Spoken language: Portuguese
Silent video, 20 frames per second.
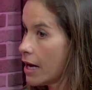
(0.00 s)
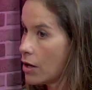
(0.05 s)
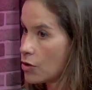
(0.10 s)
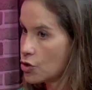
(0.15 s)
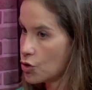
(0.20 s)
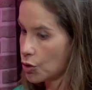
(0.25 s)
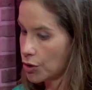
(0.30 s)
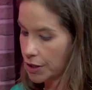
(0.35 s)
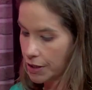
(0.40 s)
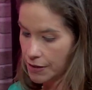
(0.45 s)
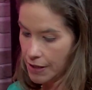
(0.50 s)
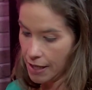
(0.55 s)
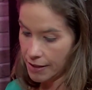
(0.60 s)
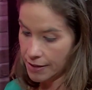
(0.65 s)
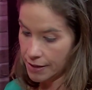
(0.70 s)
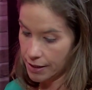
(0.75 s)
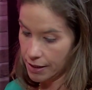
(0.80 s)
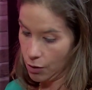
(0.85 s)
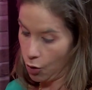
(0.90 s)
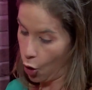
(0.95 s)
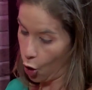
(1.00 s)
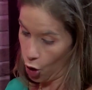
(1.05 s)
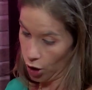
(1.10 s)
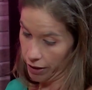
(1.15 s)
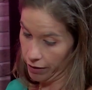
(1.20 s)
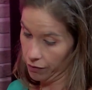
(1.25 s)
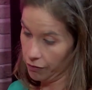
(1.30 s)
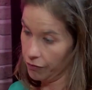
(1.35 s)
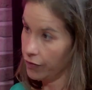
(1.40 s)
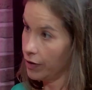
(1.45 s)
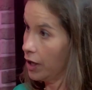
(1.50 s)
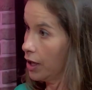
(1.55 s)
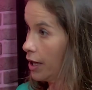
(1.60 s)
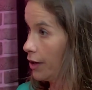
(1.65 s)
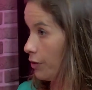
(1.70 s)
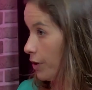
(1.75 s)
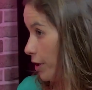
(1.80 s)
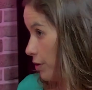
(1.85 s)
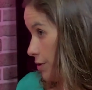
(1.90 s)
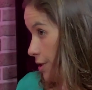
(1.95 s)
as outras assim, olham, falam, ah,
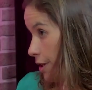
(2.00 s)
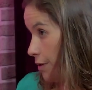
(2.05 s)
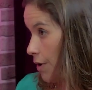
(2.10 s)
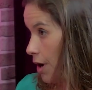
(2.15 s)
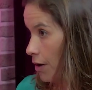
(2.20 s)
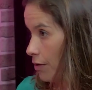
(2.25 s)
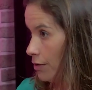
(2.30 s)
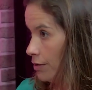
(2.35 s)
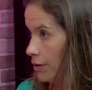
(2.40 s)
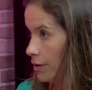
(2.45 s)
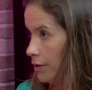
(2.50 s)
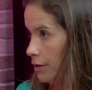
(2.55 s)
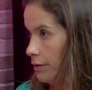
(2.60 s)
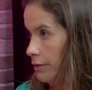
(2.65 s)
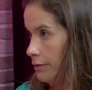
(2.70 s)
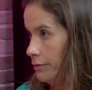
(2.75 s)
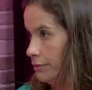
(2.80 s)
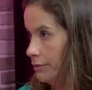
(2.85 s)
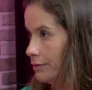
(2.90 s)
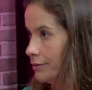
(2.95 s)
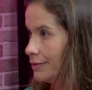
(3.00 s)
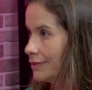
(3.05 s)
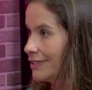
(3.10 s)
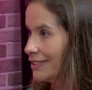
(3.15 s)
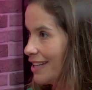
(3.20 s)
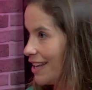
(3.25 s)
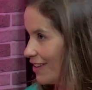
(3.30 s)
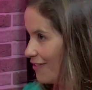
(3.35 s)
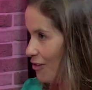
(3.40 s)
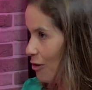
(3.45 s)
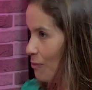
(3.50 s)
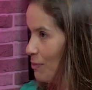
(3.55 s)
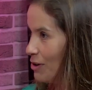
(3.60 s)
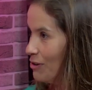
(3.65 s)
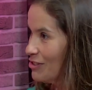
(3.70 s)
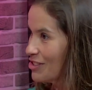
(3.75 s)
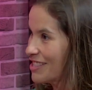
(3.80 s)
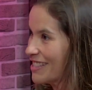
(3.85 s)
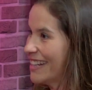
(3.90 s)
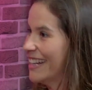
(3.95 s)
eu quero ser igual. Uhum. E aí vamos para
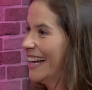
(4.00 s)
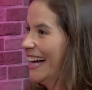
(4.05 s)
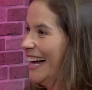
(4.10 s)
você.